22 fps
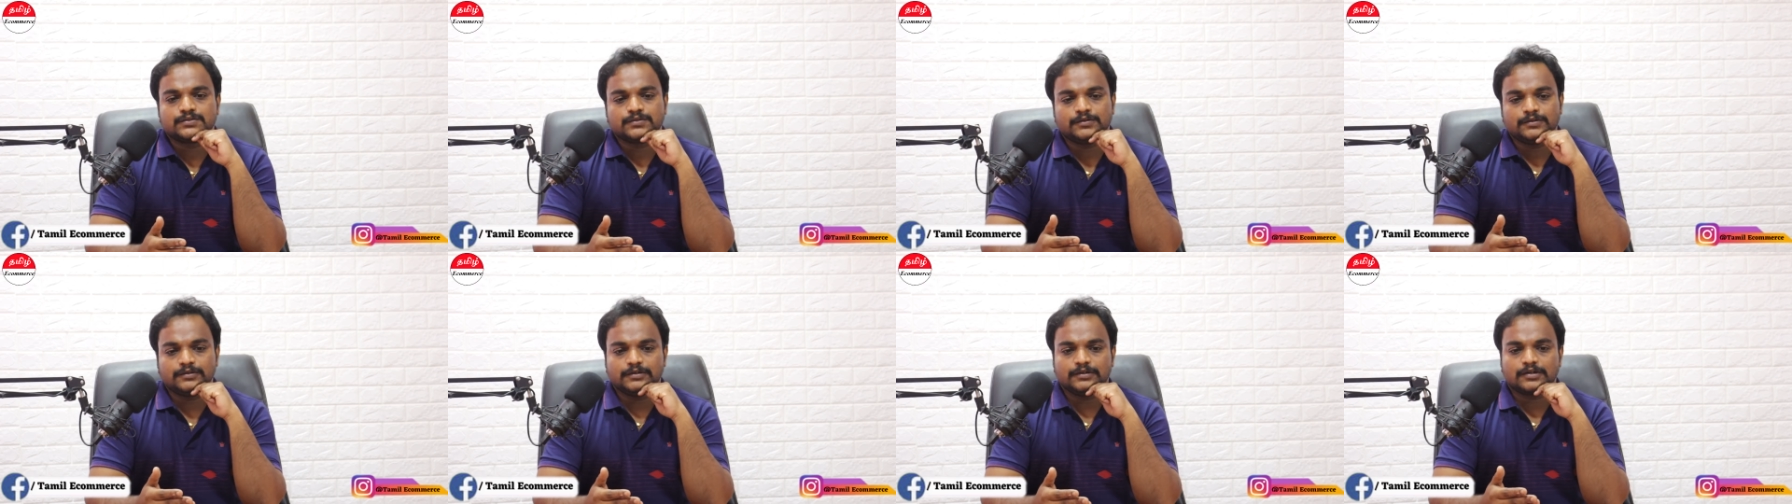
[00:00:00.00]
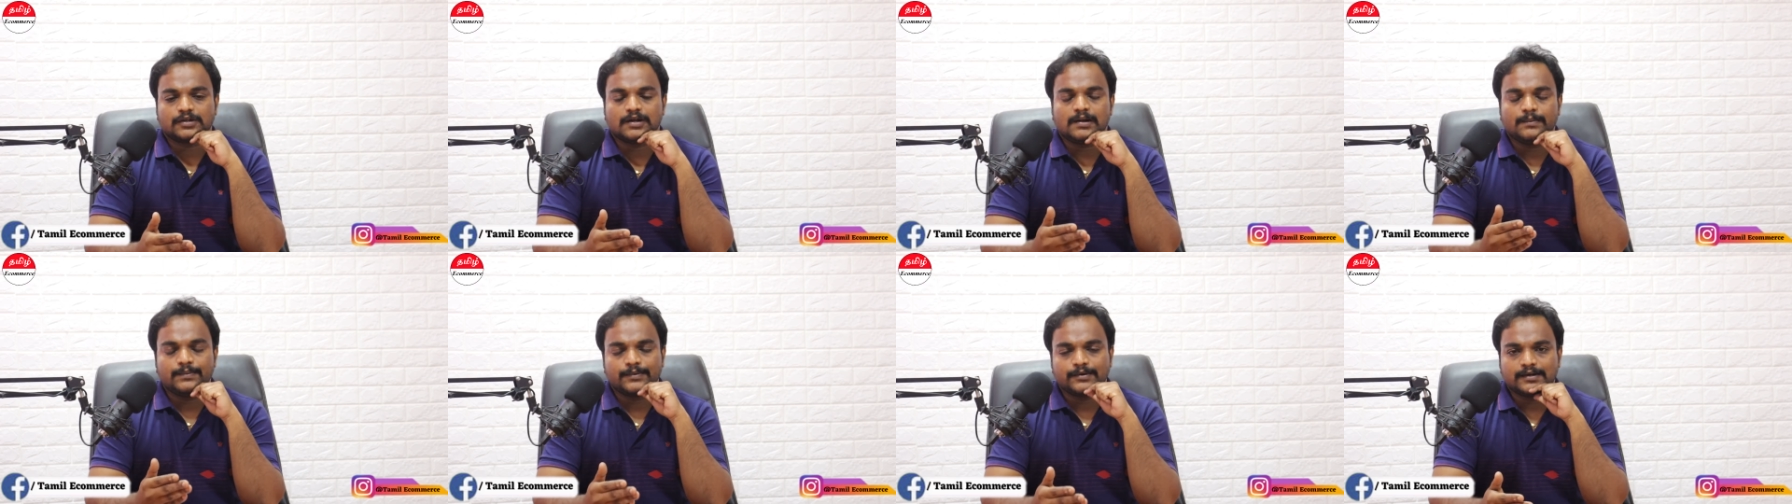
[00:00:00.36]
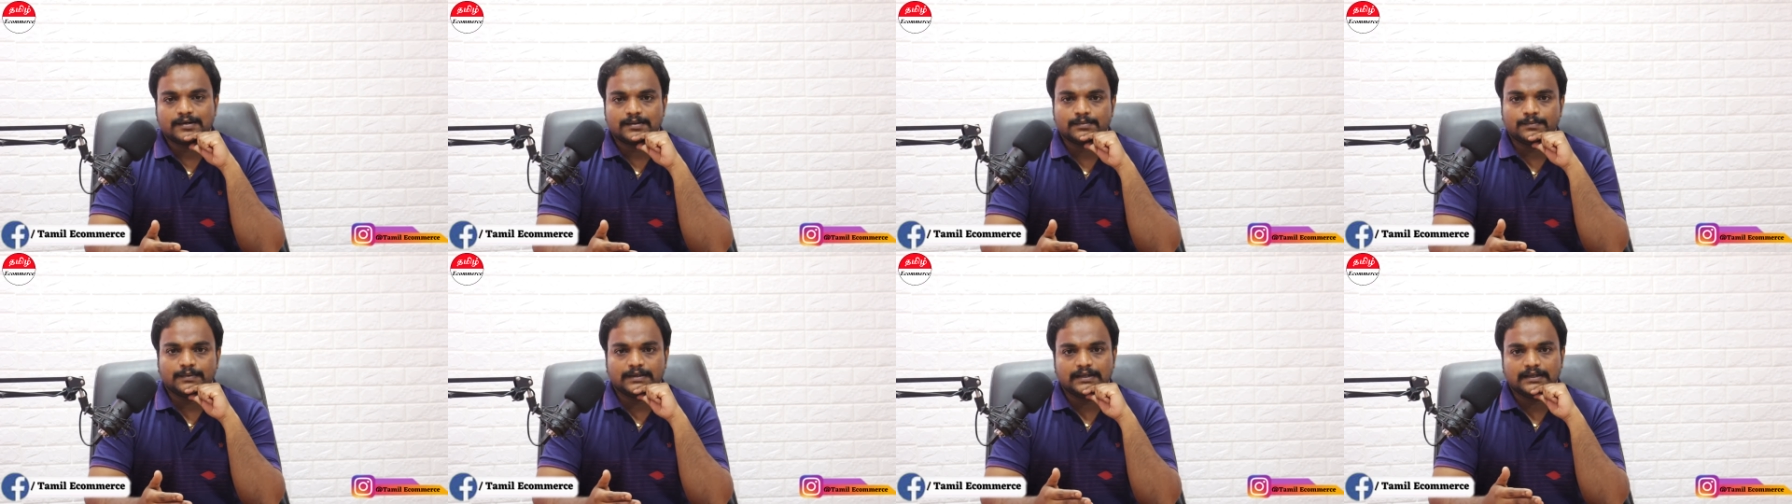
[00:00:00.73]
ஸோ காப்பர்
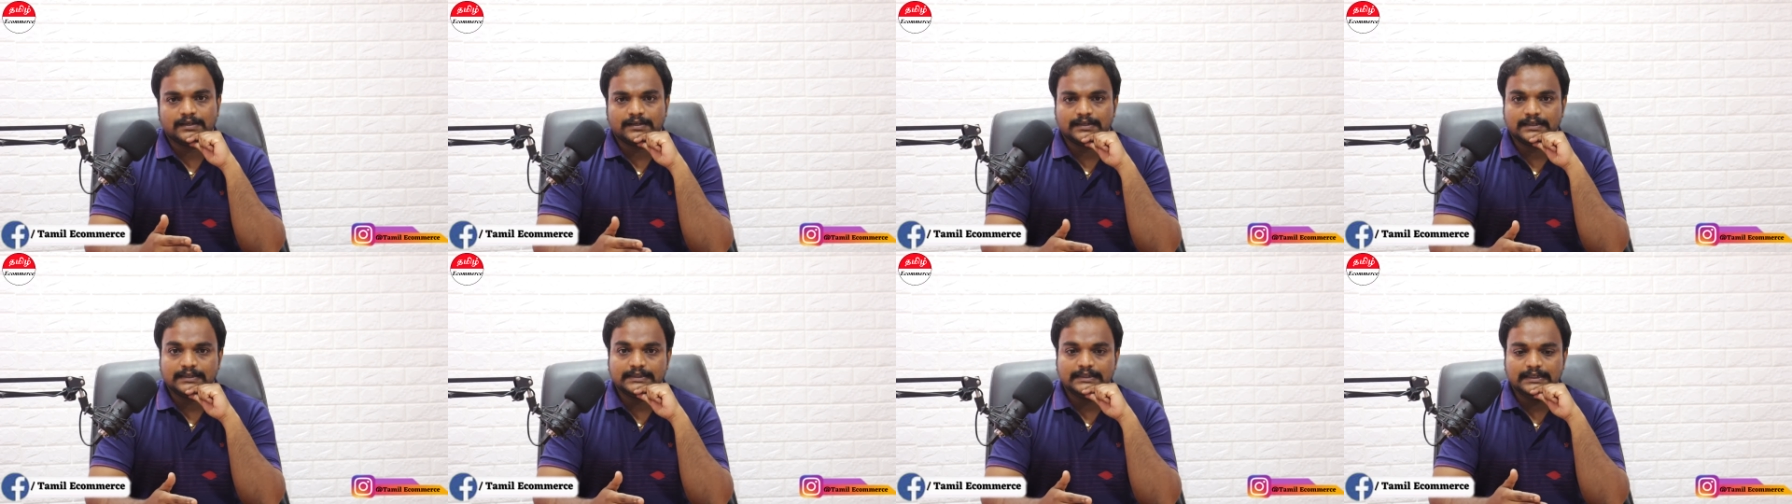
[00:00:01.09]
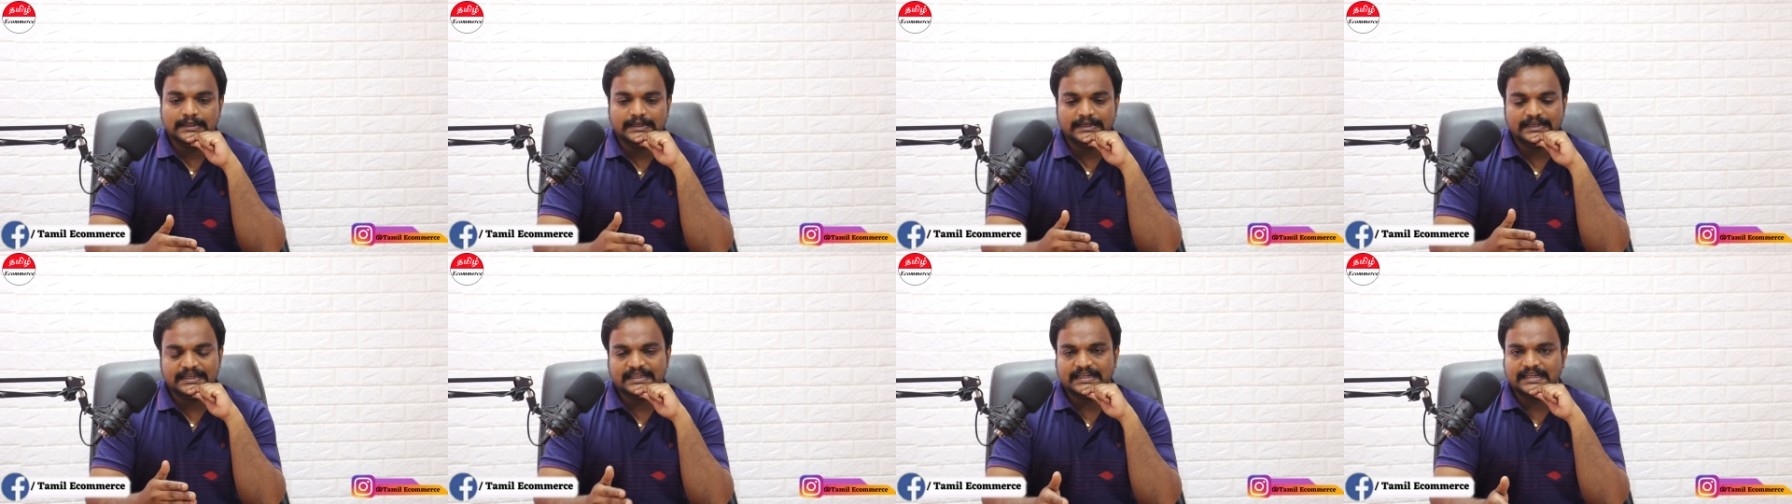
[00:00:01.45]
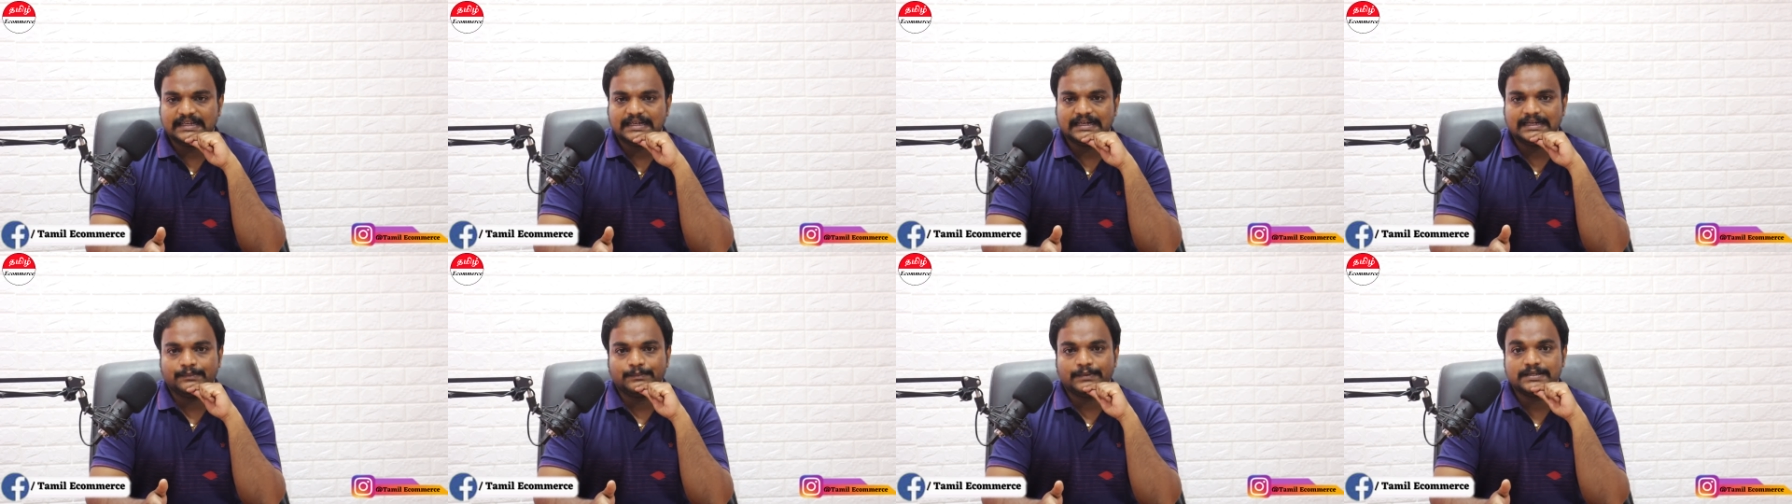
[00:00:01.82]
வாட்டர் பாட்டிலுக்கு இன்றைக்கி
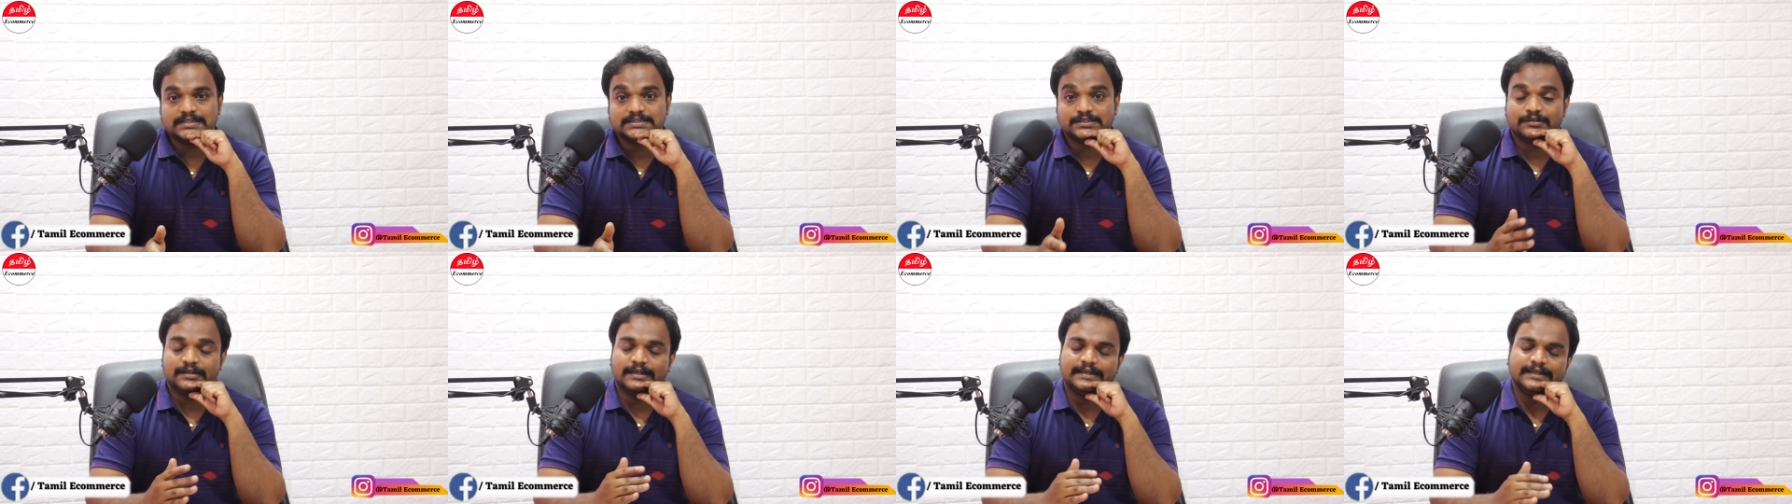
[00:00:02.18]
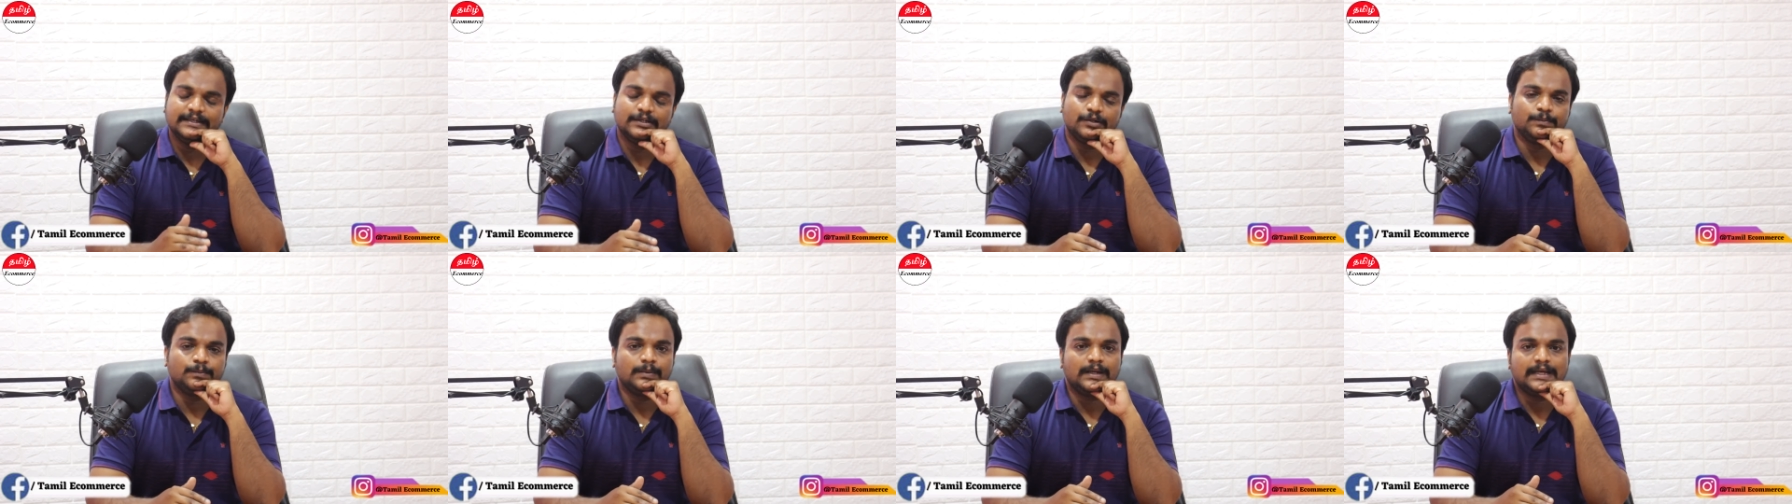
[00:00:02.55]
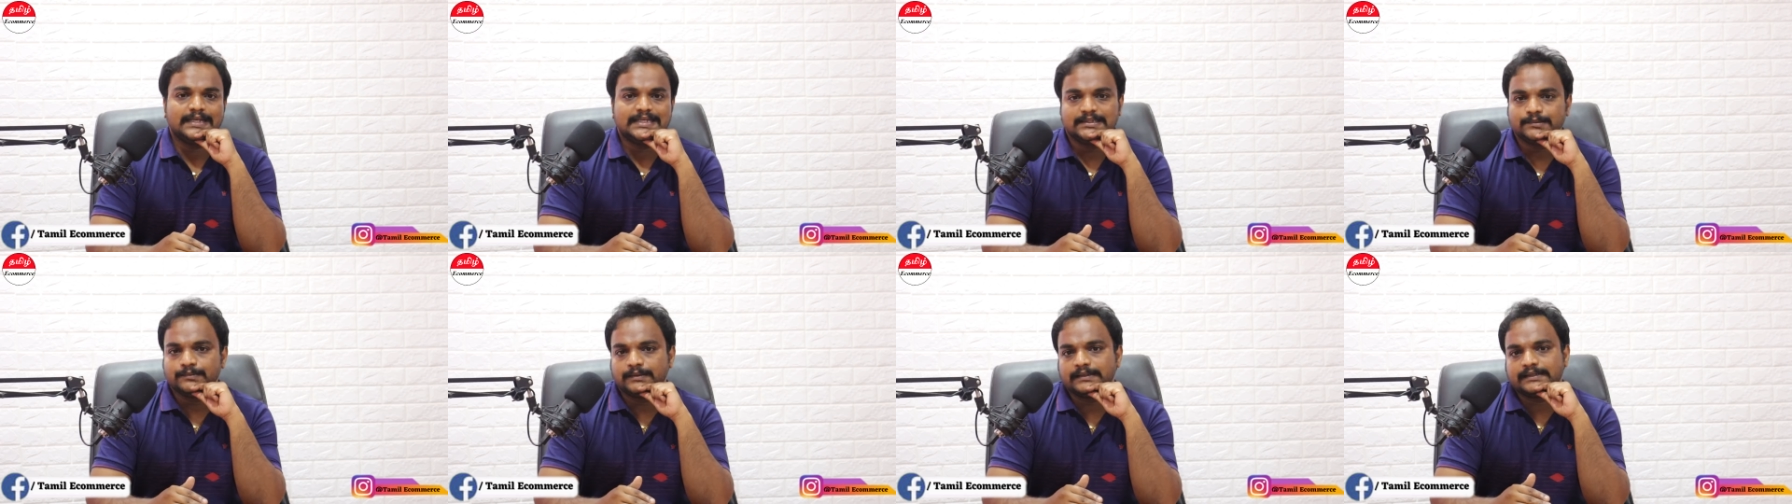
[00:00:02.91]
இருக்க டிமாண்ட்ஸோட அன்றைக்கி ரொம்ப
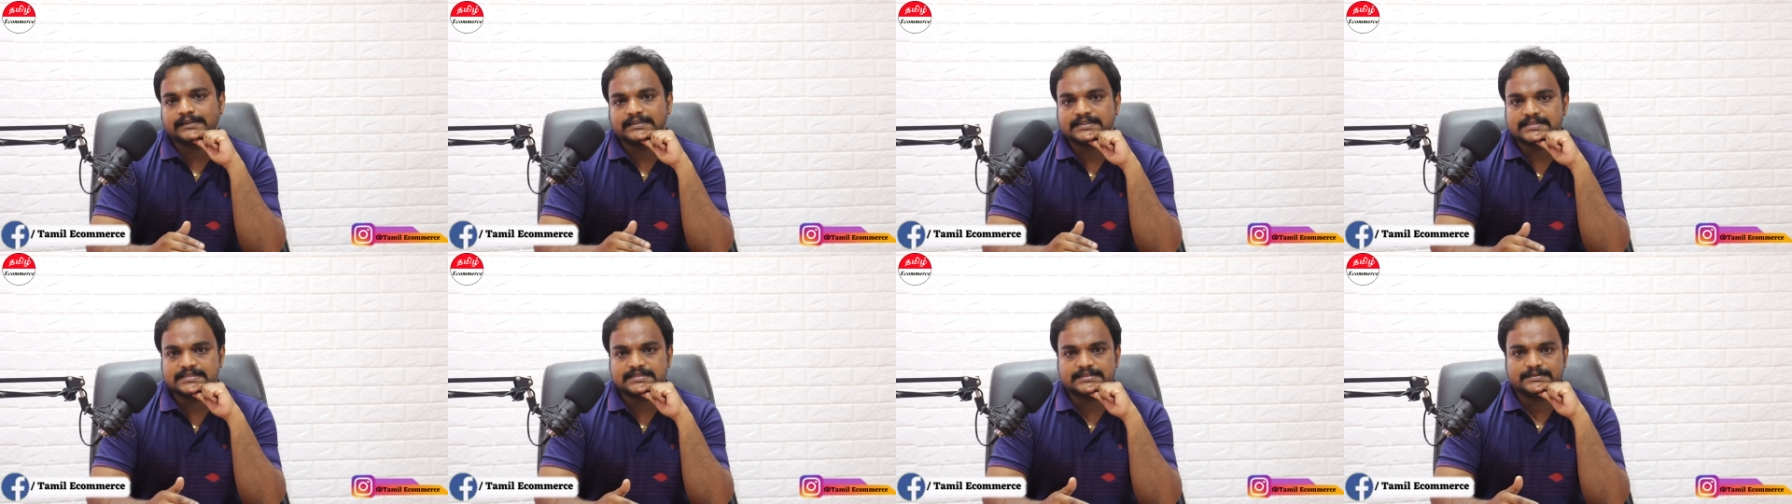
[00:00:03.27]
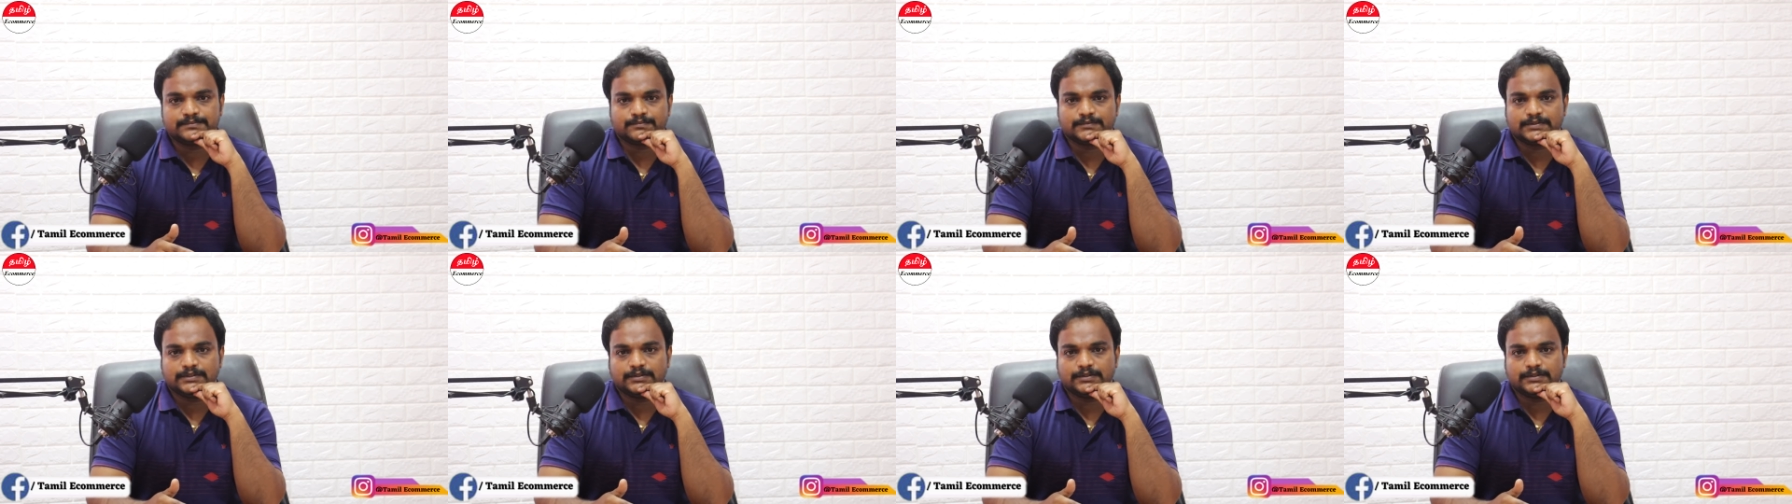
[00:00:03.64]
அதிகமாக இருந்துச்சு